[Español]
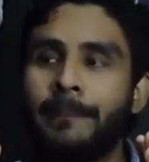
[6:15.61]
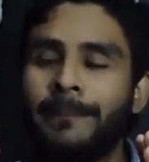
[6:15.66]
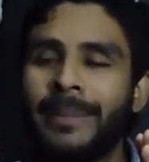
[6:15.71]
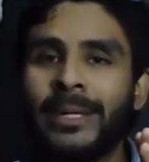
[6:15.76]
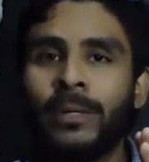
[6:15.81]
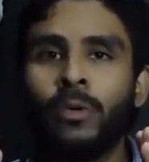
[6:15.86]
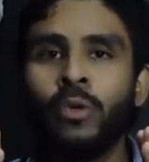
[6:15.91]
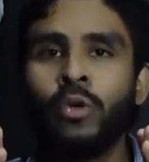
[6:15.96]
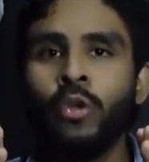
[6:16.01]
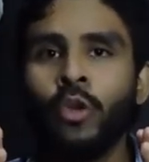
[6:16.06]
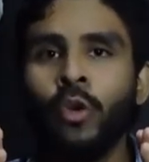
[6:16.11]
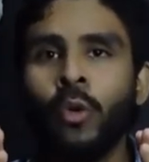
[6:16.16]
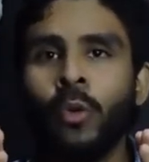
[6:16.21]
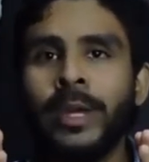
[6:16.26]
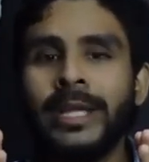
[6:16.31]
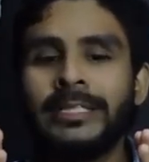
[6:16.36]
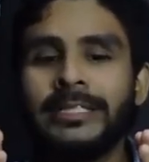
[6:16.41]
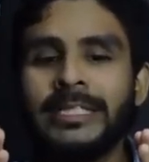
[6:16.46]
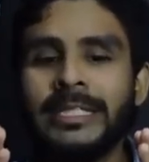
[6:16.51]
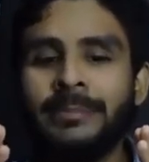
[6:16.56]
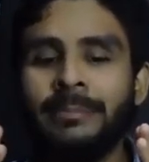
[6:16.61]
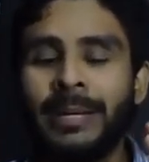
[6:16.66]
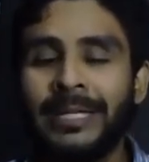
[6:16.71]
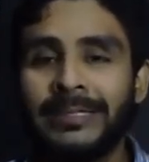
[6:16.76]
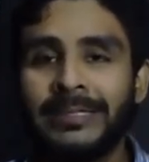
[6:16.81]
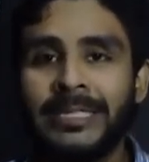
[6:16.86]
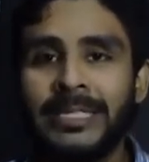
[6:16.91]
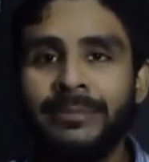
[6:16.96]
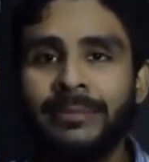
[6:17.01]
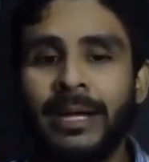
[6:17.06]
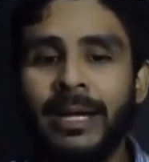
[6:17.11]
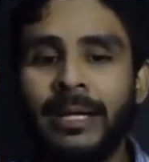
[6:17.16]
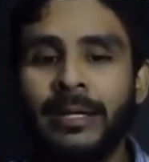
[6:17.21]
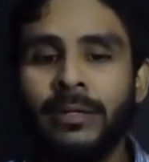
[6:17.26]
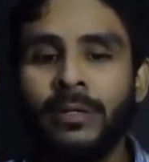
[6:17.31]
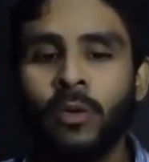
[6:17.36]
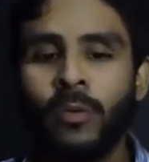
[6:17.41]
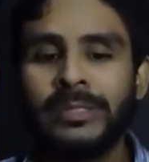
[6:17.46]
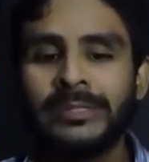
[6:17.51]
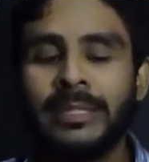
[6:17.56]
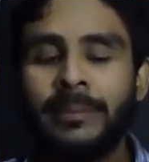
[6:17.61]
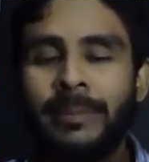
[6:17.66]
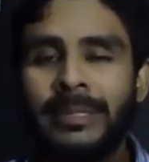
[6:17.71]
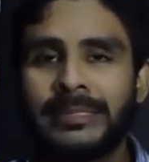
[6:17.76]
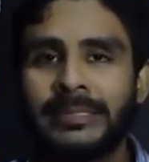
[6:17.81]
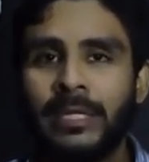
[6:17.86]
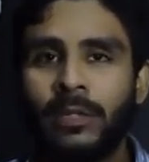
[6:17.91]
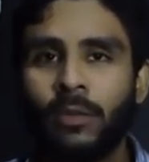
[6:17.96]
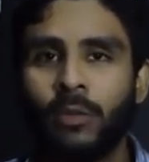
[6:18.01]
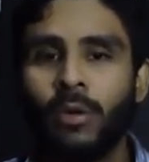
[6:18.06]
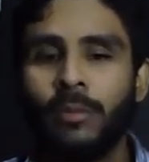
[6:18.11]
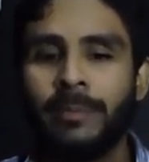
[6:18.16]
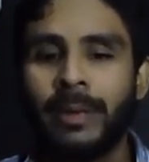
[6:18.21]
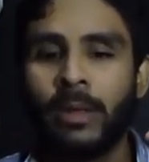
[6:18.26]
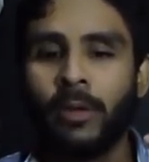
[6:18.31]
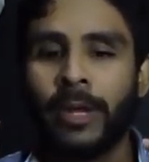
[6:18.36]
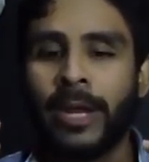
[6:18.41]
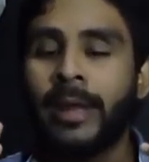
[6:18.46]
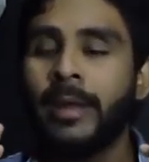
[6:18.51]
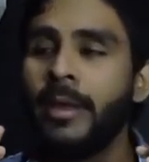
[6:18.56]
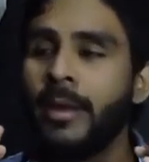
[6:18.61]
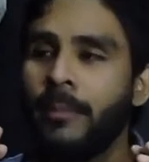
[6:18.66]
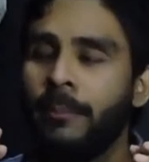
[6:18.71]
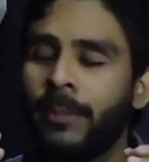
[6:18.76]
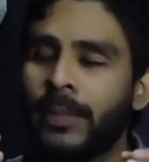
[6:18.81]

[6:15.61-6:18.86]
Pero no es invasiva, no es demasiado golpeadora.